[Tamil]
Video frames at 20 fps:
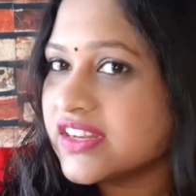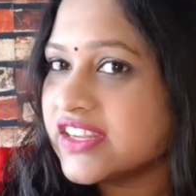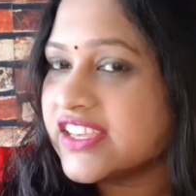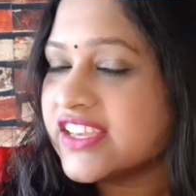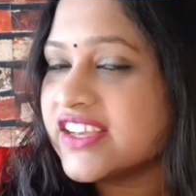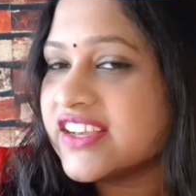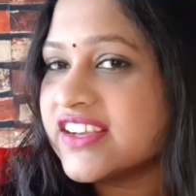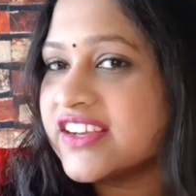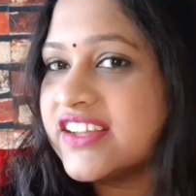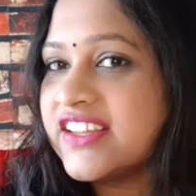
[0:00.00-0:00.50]

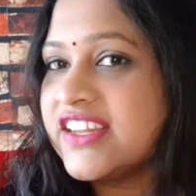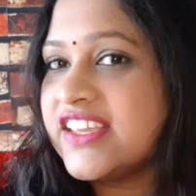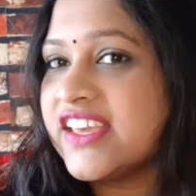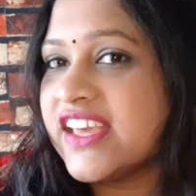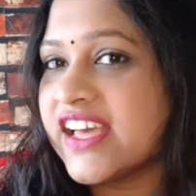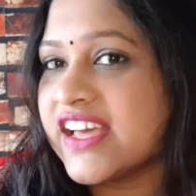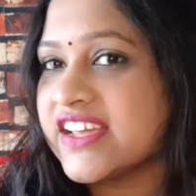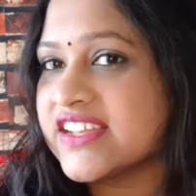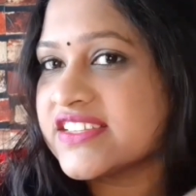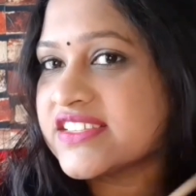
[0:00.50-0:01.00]
நீங்கள் கேர்லி
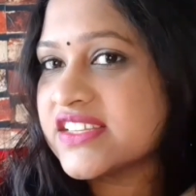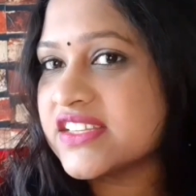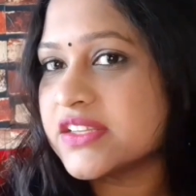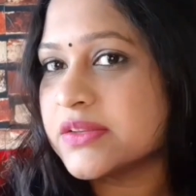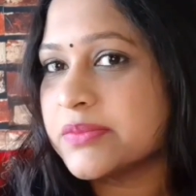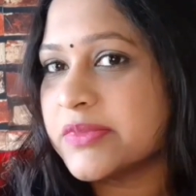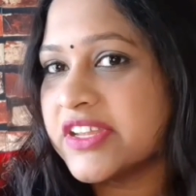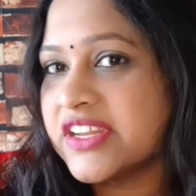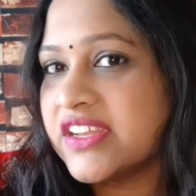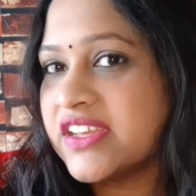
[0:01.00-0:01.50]
ஹேர்ஸ்
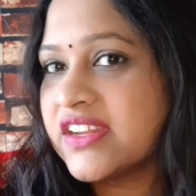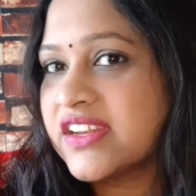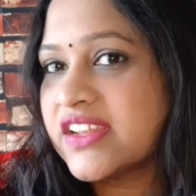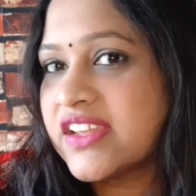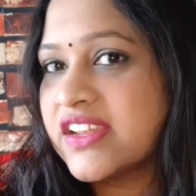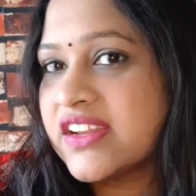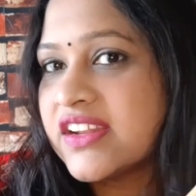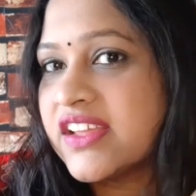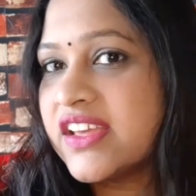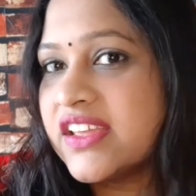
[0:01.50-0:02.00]
அந்த மாதிரி
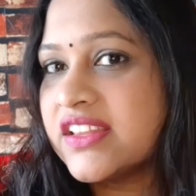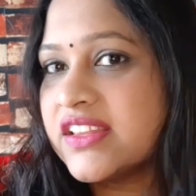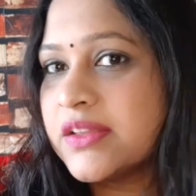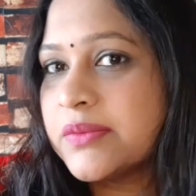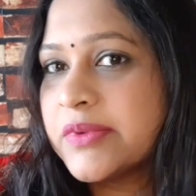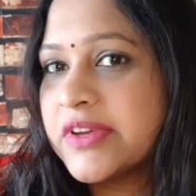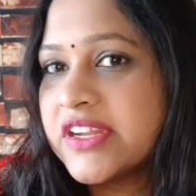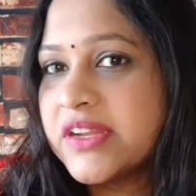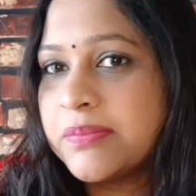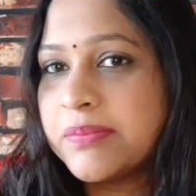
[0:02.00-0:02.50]
இருக்கீங்கன்னா
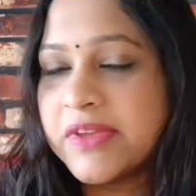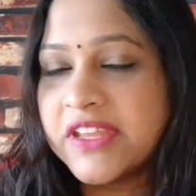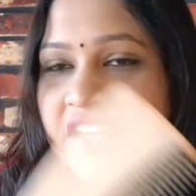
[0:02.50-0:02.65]
இந்த மாதிரி